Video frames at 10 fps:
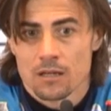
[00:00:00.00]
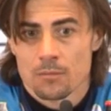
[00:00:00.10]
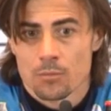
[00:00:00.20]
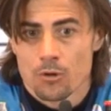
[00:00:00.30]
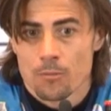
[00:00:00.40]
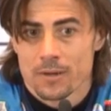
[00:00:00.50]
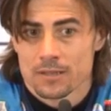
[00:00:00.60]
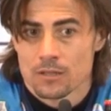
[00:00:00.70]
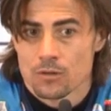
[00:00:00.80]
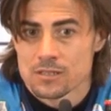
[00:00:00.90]
pocos
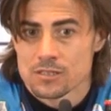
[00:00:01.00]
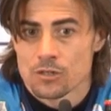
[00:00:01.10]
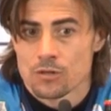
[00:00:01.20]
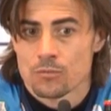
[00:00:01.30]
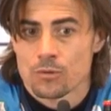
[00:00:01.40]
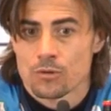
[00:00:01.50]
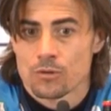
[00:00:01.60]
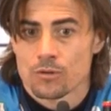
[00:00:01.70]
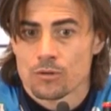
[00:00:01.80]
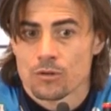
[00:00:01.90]
partidos han sido
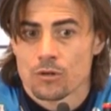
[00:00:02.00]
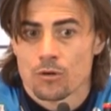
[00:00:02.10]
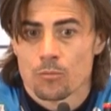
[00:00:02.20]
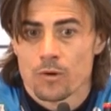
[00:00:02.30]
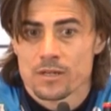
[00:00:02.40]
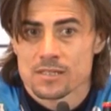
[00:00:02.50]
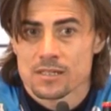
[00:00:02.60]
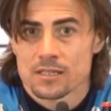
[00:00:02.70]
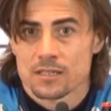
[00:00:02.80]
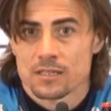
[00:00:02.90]
como,
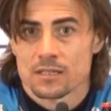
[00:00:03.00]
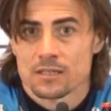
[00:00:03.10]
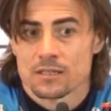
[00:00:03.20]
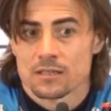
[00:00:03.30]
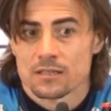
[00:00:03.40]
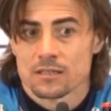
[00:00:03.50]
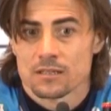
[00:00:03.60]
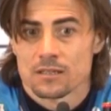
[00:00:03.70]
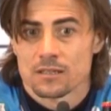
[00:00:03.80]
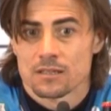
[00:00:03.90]
ese
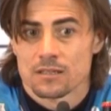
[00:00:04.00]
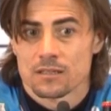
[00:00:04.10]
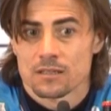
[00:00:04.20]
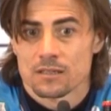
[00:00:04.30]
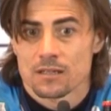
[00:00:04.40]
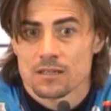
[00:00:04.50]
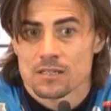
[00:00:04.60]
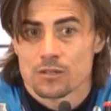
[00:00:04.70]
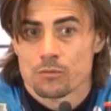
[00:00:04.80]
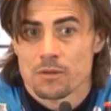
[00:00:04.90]
y,
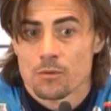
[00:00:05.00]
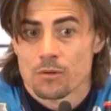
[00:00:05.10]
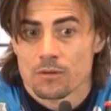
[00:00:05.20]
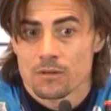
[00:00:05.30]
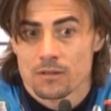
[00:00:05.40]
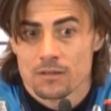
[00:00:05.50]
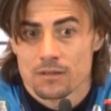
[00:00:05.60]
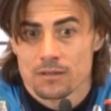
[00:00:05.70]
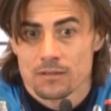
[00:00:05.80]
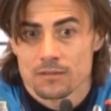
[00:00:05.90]
así estuvimos. Eh,
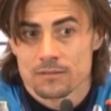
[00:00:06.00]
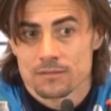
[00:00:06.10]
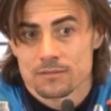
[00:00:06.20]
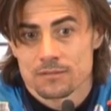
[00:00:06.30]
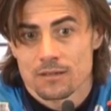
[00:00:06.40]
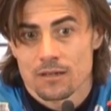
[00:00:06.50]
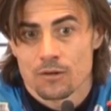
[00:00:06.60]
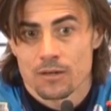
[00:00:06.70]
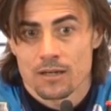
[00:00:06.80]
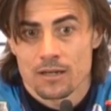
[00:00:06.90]

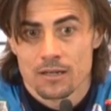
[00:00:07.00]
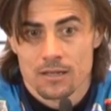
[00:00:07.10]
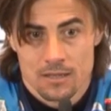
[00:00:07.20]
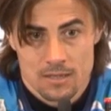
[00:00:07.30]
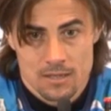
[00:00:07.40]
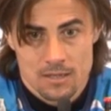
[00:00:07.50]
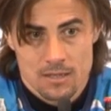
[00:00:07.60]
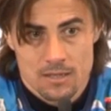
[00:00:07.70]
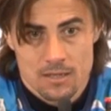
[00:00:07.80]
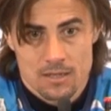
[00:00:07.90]
ahora
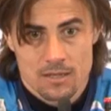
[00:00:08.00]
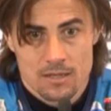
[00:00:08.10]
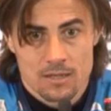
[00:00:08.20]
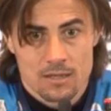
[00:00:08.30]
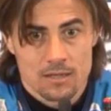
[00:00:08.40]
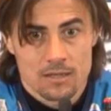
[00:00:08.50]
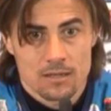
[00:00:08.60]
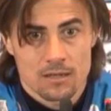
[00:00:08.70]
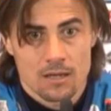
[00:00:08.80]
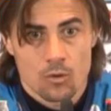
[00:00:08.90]
eh,
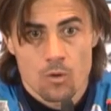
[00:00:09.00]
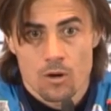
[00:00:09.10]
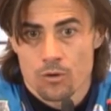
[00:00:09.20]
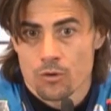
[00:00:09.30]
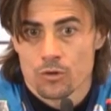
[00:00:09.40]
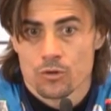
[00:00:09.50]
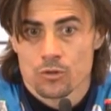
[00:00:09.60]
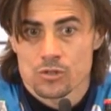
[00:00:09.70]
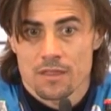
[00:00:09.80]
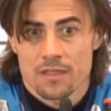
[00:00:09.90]
el juego
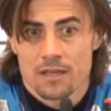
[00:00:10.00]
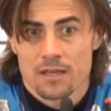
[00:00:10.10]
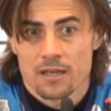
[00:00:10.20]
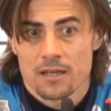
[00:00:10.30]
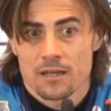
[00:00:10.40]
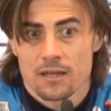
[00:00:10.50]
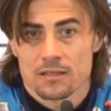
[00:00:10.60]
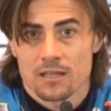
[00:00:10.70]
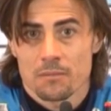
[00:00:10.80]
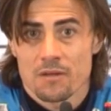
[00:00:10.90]
nos hace
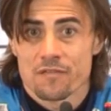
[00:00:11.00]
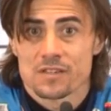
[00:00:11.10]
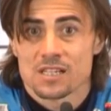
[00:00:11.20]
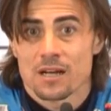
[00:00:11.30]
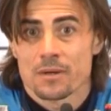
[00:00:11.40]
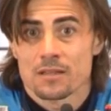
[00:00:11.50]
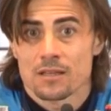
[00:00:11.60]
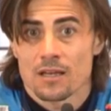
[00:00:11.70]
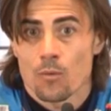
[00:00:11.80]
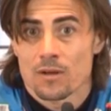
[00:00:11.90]
estar bien
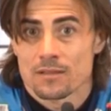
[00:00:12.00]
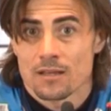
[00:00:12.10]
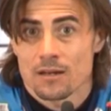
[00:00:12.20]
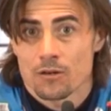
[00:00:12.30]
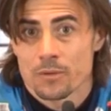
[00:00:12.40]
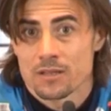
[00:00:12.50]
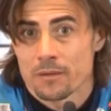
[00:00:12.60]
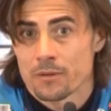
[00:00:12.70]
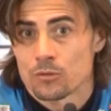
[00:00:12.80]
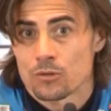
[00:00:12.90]
físicamente, aguantar
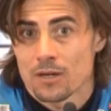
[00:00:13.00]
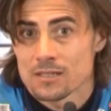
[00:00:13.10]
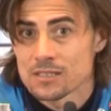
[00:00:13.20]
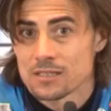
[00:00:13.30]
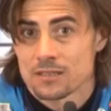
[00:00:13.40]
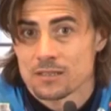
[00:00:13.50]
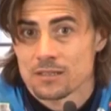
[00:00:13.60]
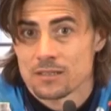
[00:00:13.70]
90 minutos casi,